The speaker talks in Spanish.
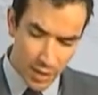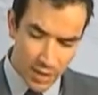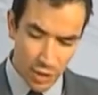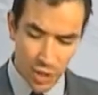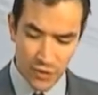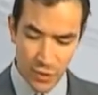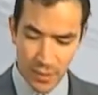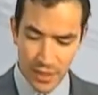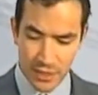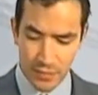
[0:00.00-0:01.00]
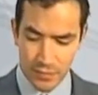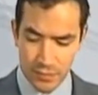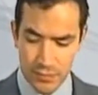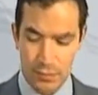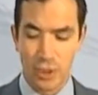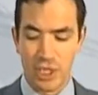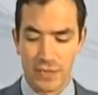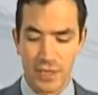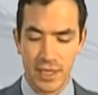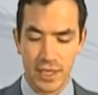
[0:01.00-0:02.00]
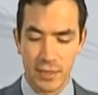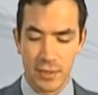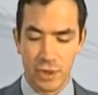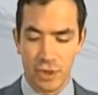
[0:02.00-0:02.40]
De todas formas, podéis ver que tenemos